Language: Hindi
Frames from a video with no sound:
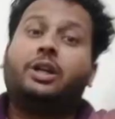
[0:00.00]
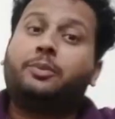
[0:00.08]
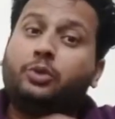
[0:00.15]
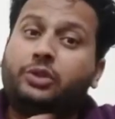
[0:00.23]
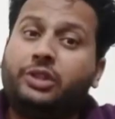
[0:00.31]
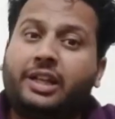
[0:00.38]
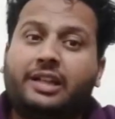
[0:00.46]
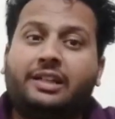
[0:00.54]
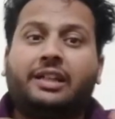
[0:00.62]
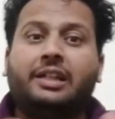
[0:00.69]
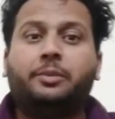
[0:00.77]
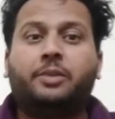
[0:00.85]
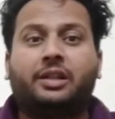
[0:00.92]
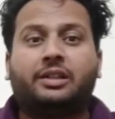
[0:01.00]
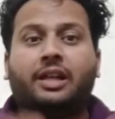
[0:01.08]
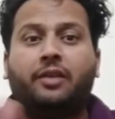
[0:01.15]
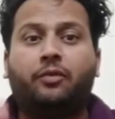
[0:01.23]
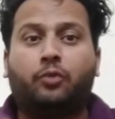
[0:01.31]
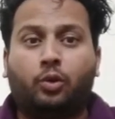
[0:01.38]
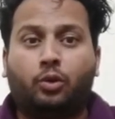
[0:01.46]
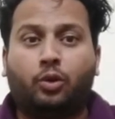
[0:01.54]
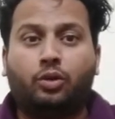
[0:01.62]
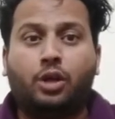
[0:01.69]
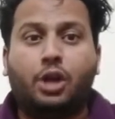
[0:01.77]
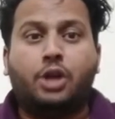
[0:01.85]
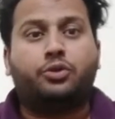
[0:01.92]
तो आप दूसरी कैटेगरी में आते हैं वो लोग